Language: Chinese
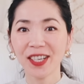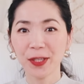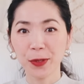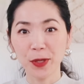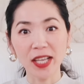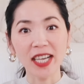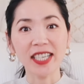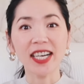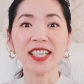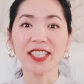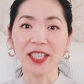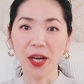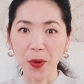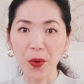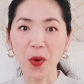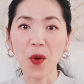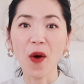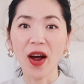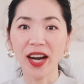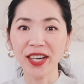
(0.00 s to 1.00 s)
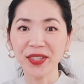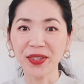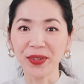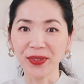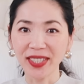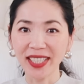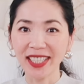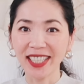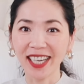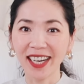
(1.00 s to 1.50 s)
所以大家也要宽
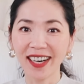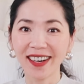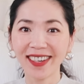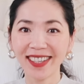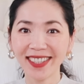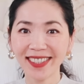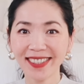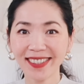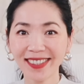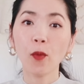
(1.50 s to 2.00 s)
容一点啊。